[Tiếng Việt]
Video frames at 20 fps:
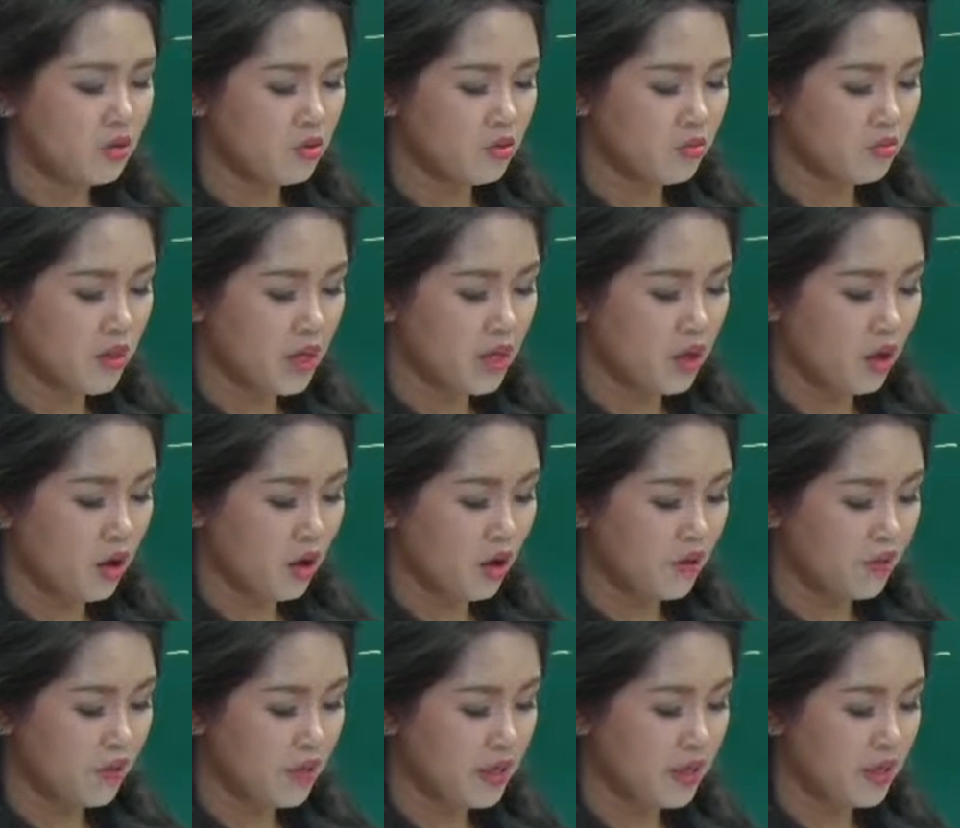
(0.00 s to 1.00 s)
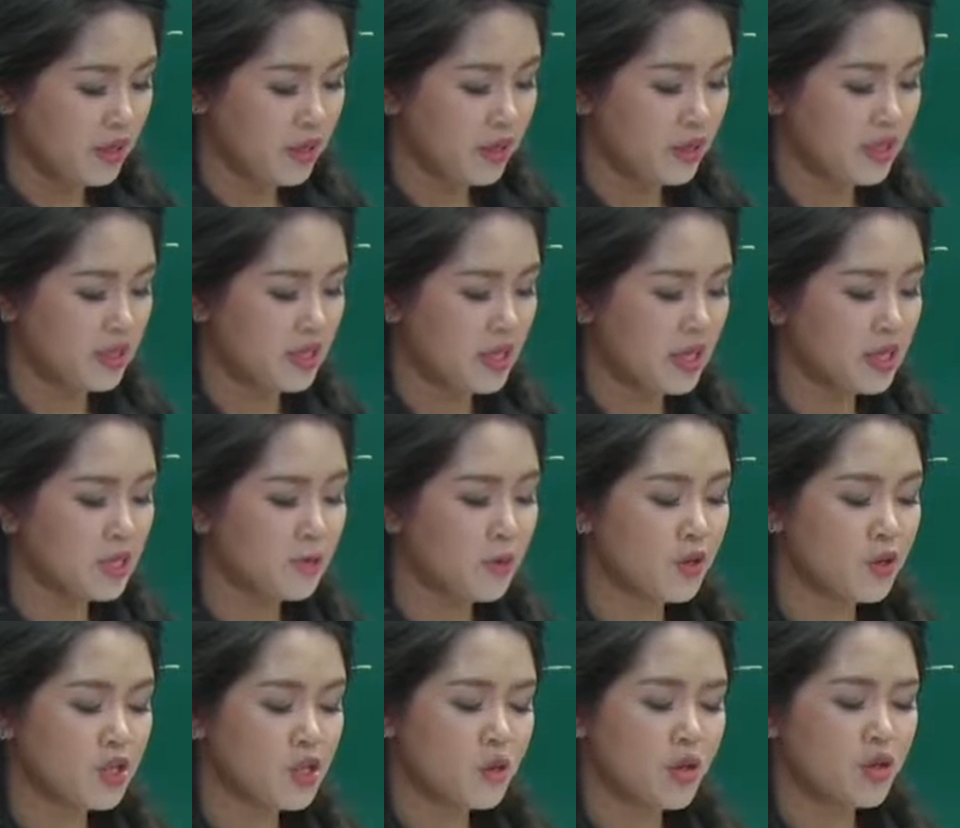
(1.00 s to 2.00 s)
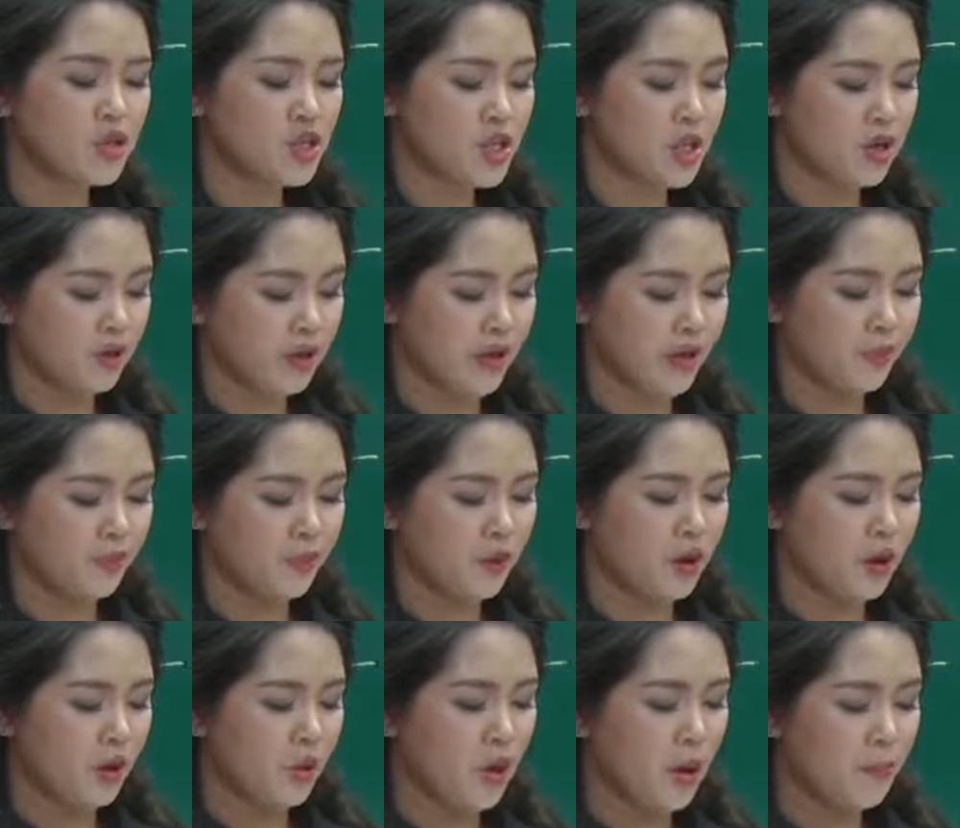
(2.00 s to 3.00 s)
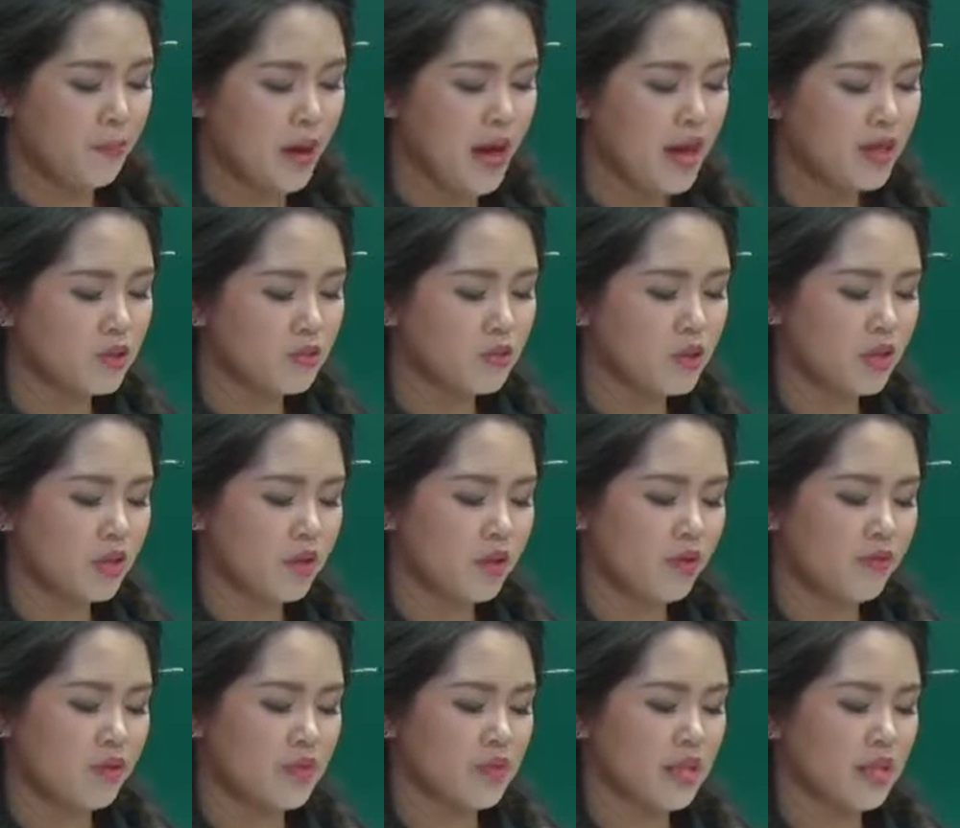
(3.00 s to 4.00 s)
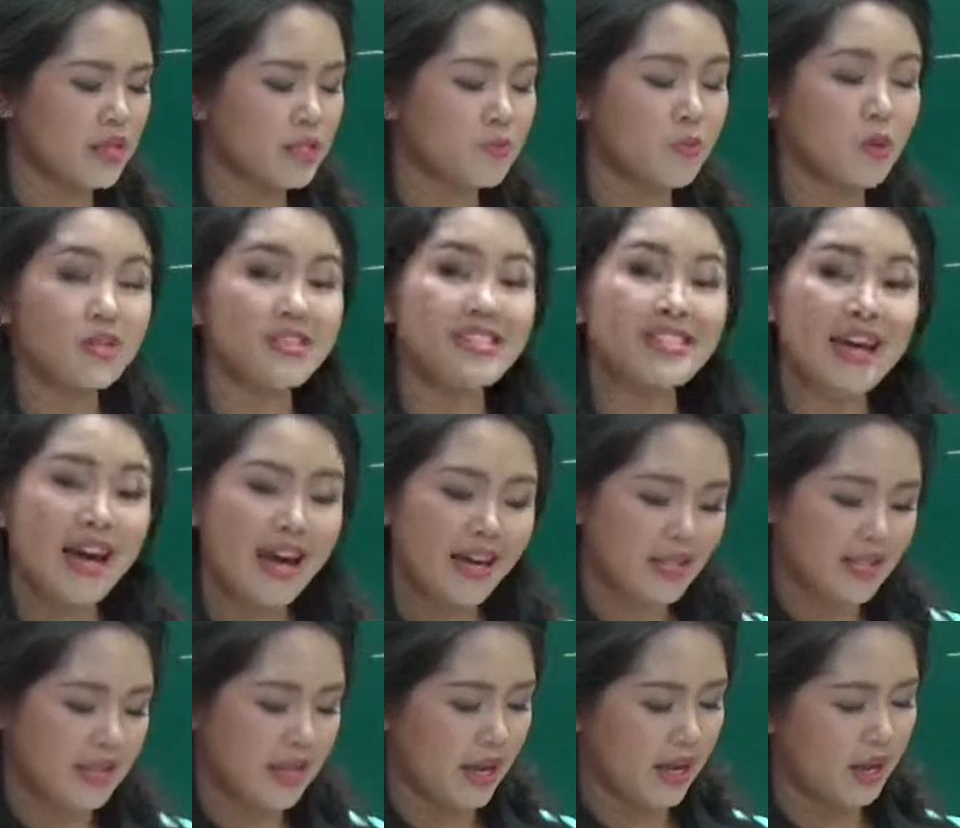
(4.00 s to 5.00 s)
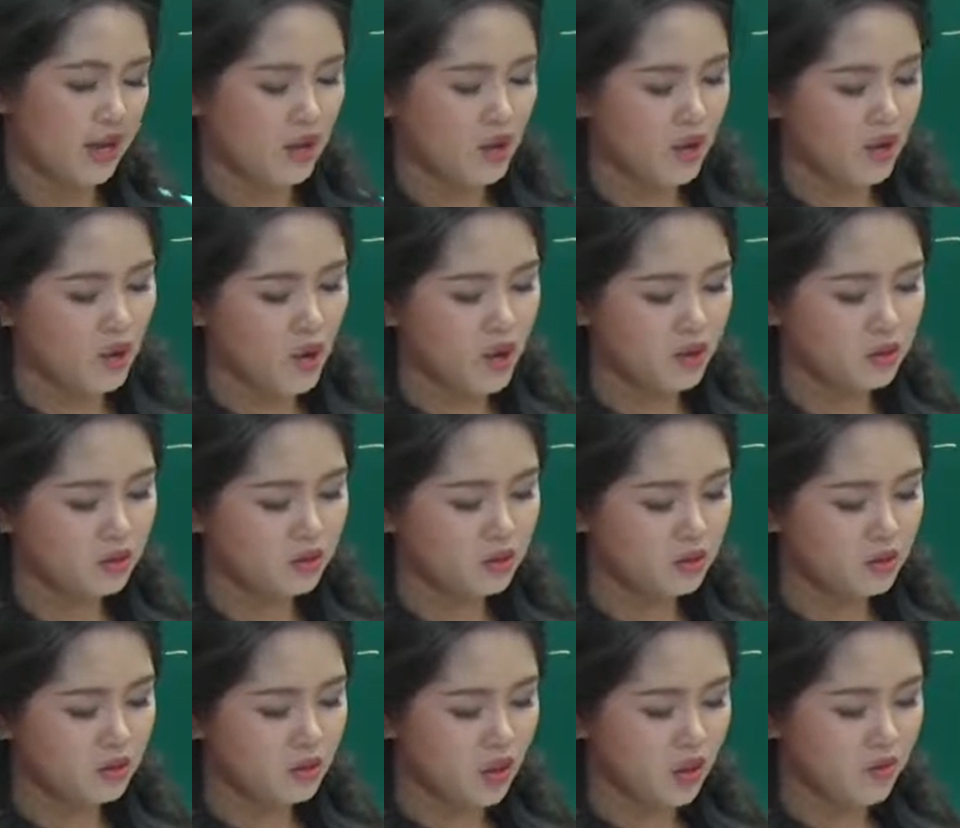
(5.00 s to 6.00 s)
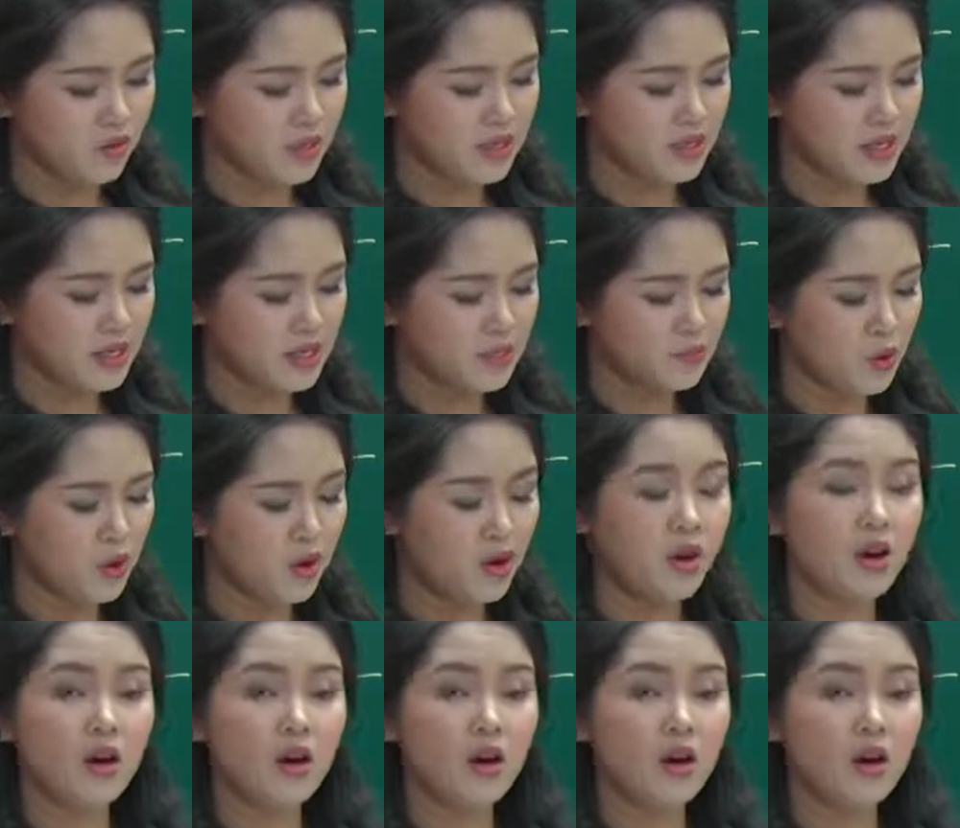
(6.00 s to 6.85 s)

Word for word: chúng ta nói về sunspot structure này đoạn 3 chúng ta nói về sunspot size này đoạn thứ tư nói về sunspot